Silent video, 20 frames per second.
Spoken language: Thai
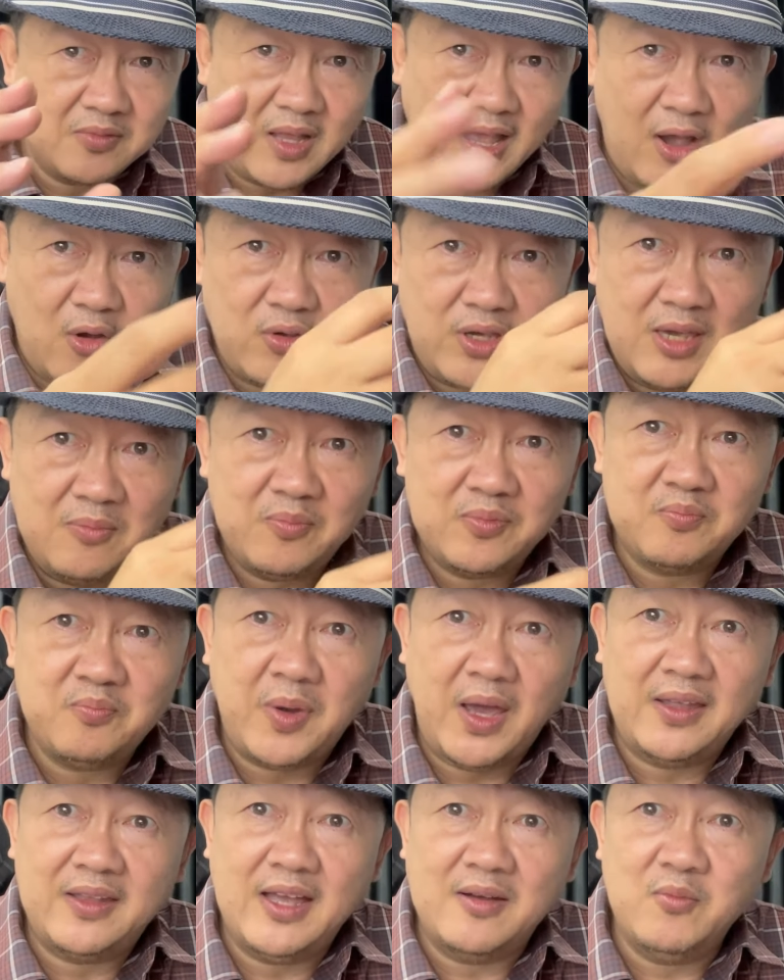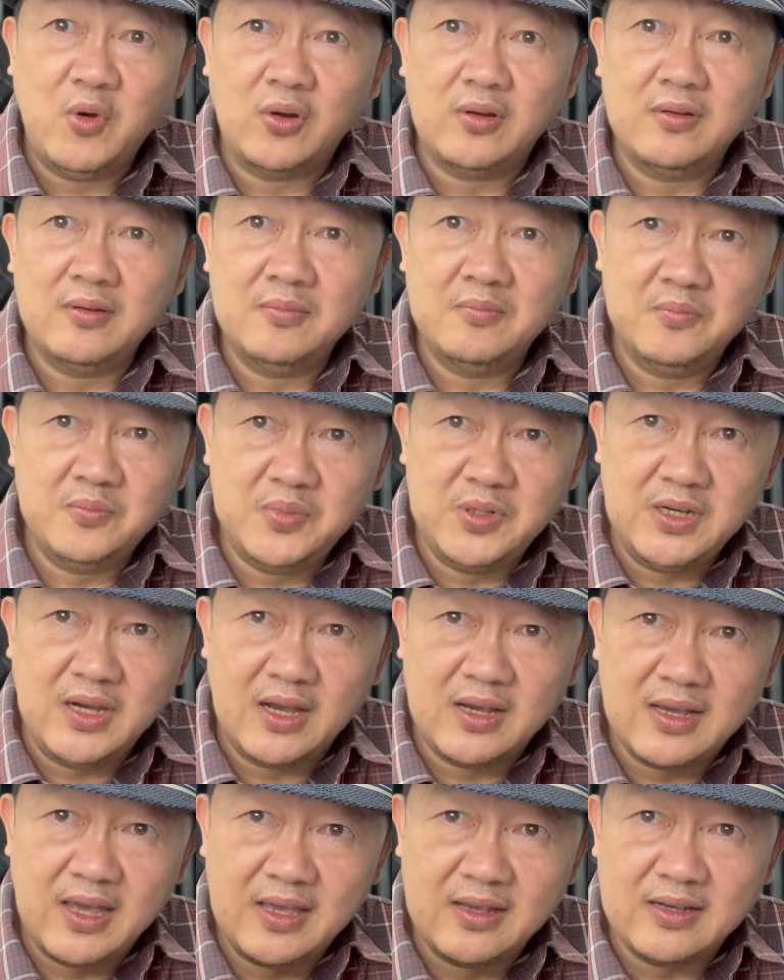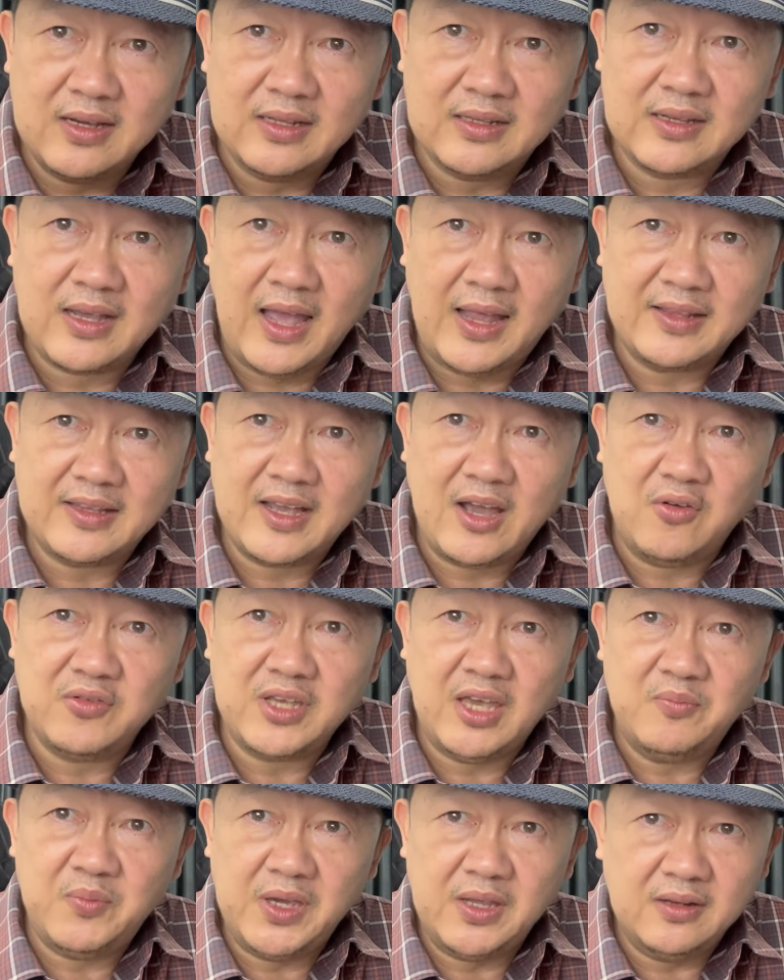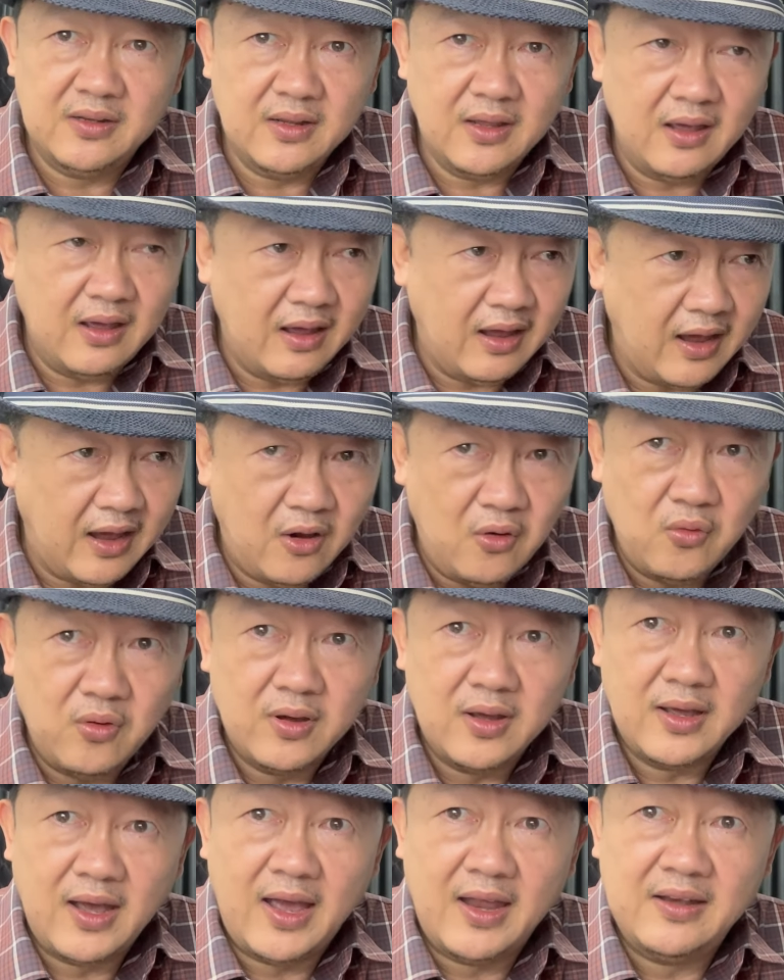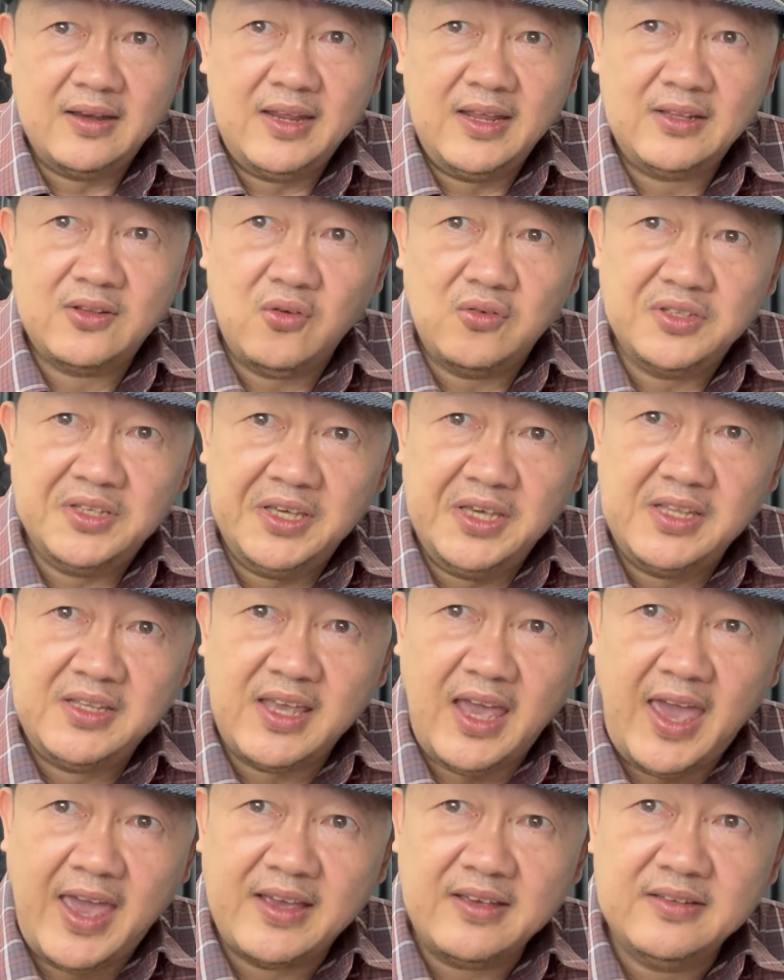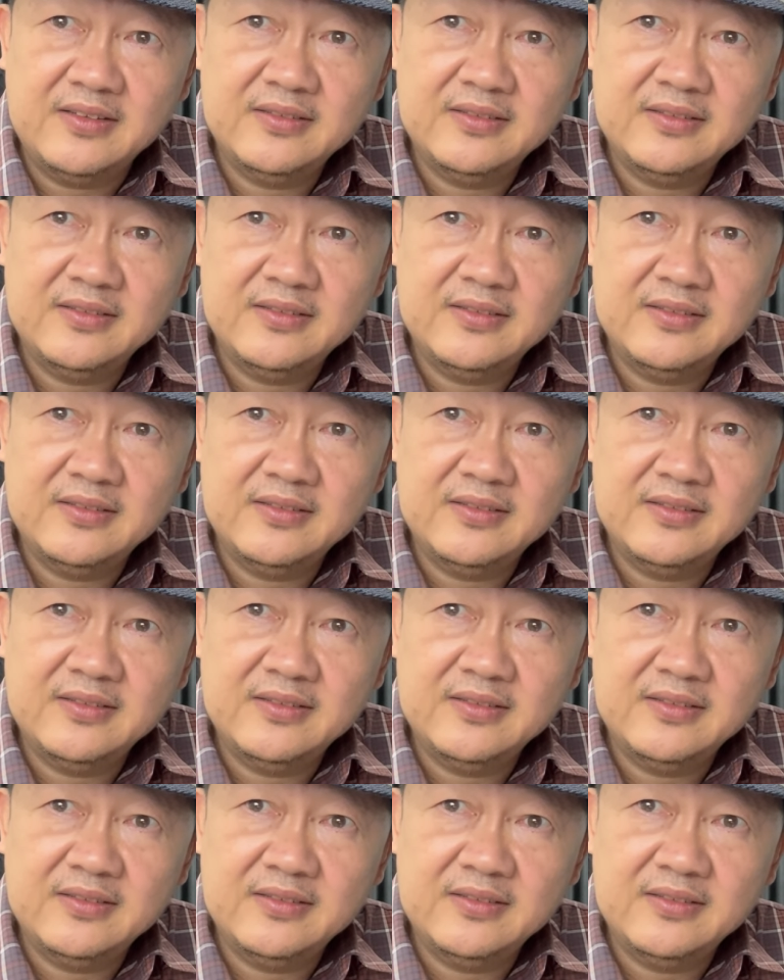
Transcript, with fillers: เอาคลิปไปทั้งหมดเพื่อให้เกิดการเข้าใจผิดเอาอันนี้ต้องชี้แจง